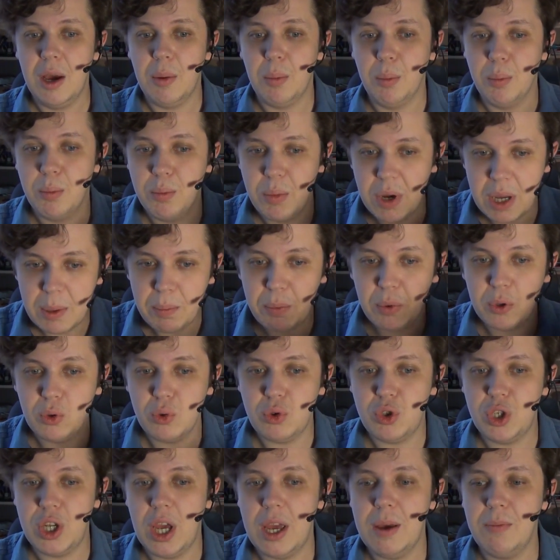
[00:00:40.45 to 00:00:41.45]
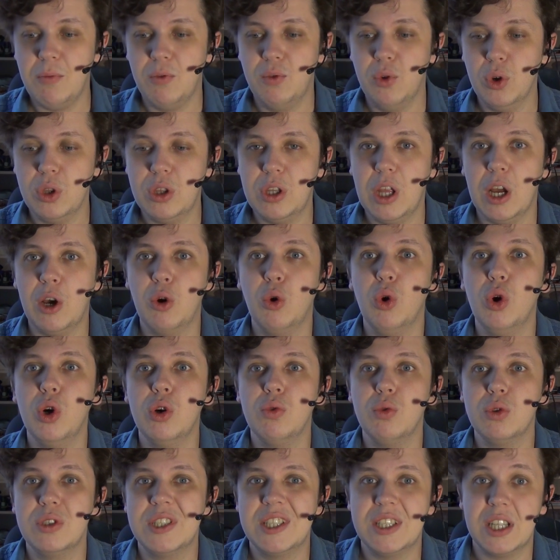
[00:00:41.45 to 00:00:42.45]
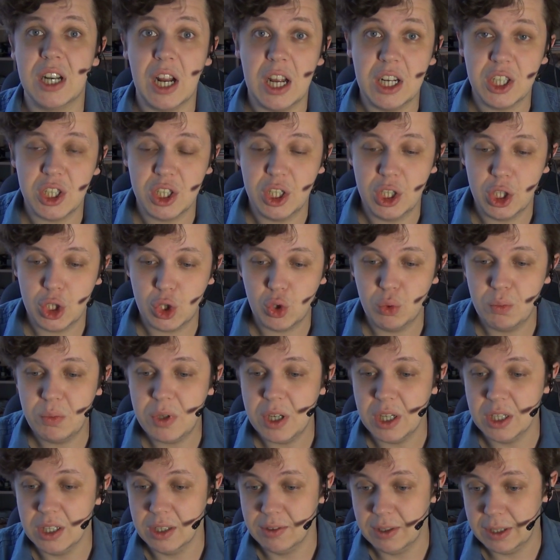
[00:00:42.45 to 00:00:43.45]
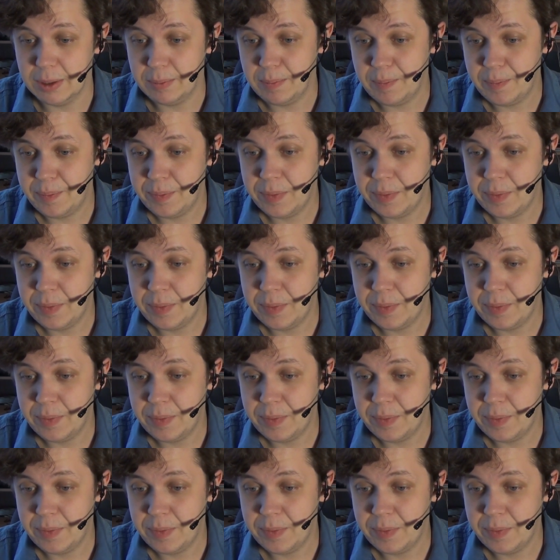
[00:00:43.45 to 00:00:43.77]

мы получаем вот такое вот страшное шумелово.